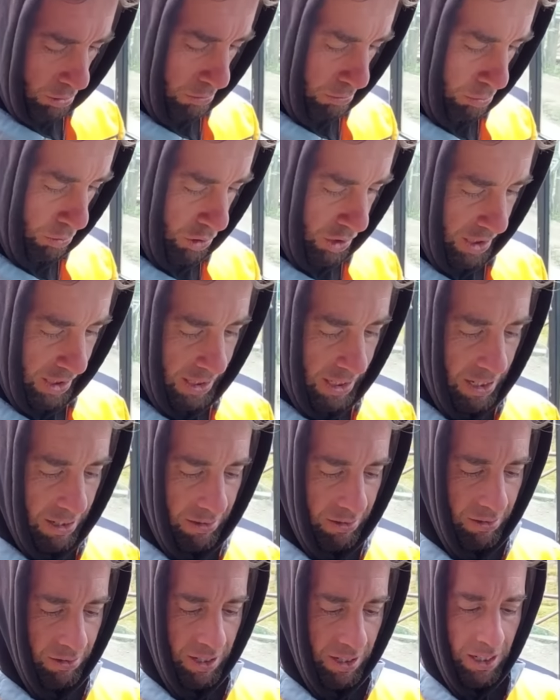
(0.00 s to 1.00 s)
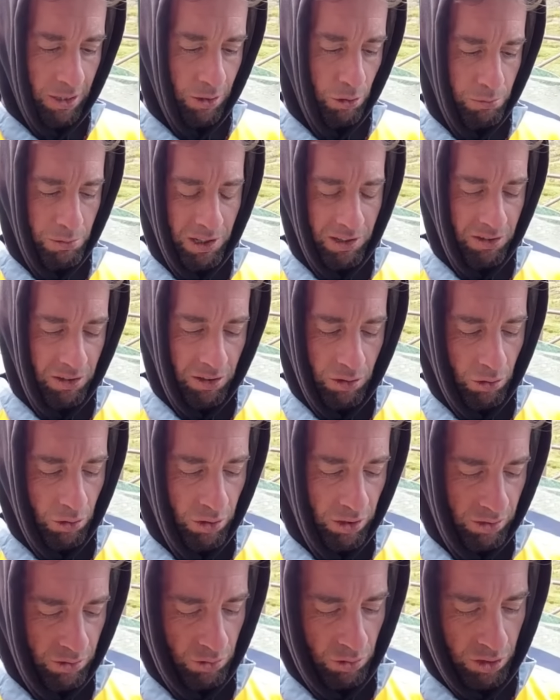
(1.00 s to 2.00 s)
Porque claro, al comerse todo el
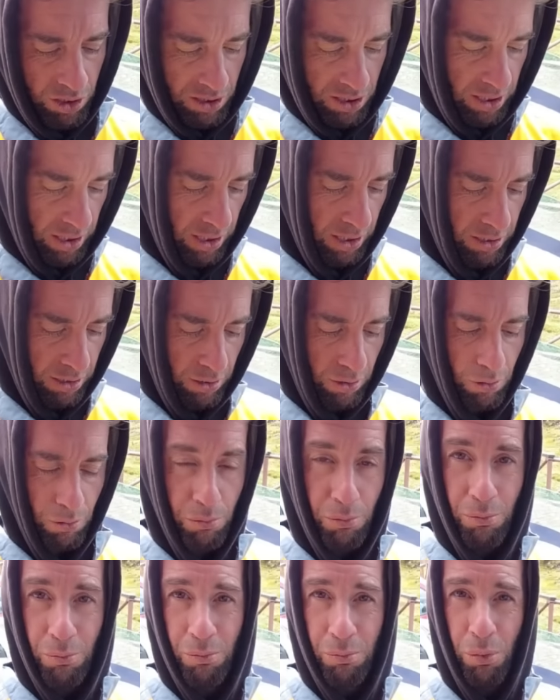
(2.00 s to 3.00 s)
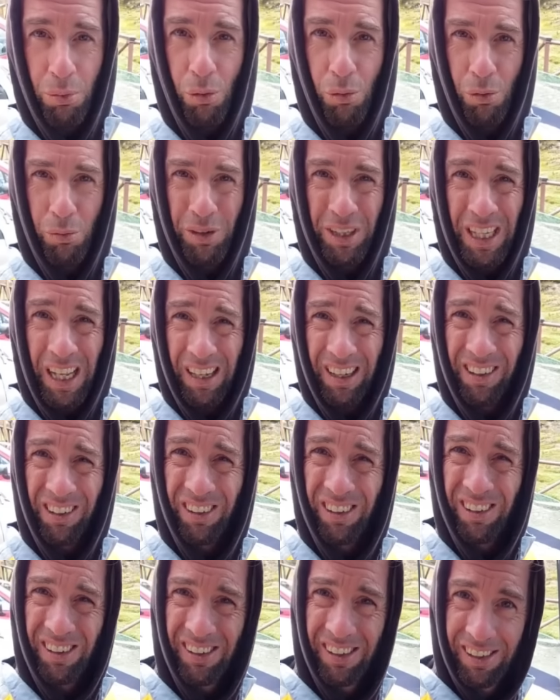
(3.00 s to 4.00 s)
resorte se generó un polvo
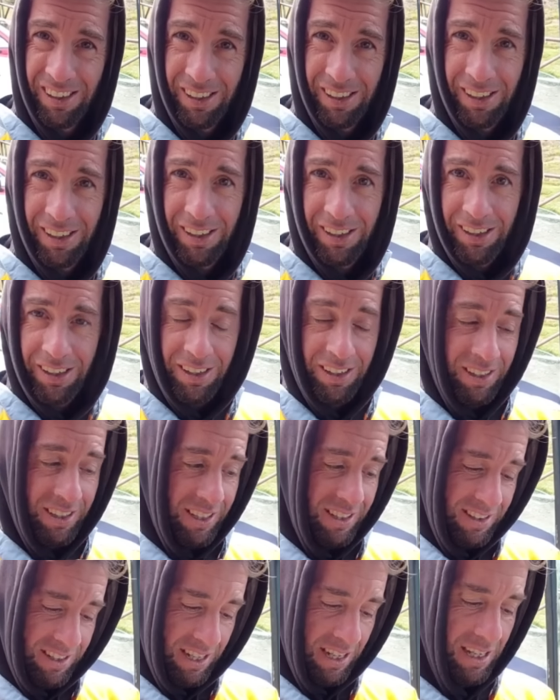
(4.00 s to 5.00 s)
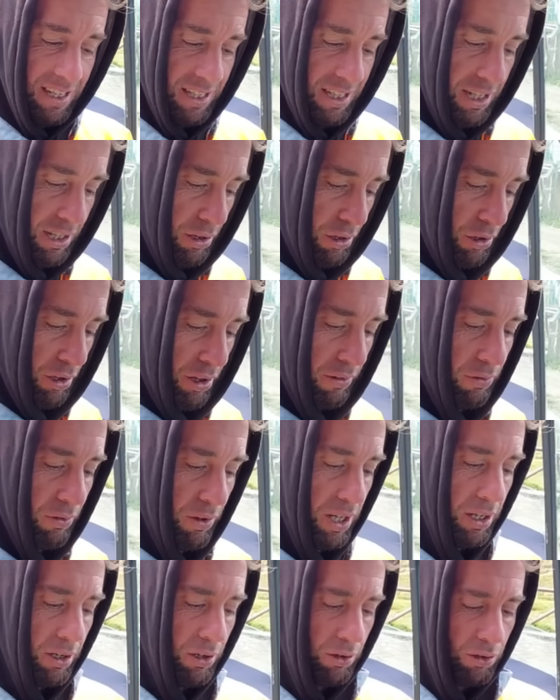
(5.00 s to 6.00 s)
metálico. Entre el líquido de
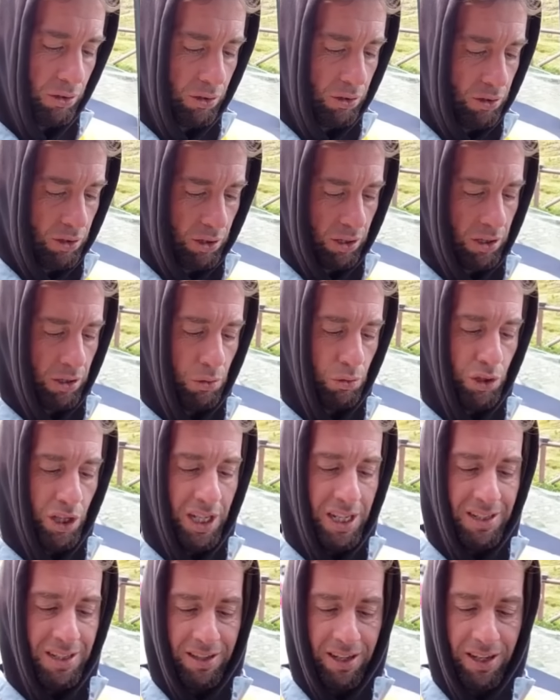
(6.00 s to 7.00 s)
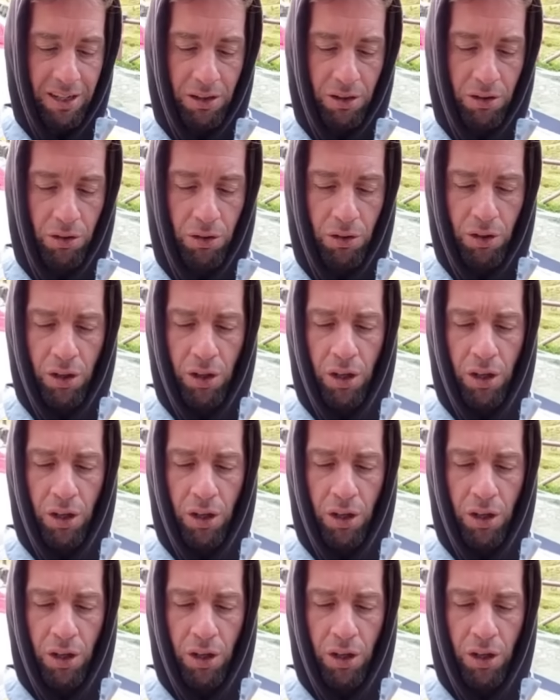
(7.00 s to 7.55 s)
freno ah. que utiliza esto.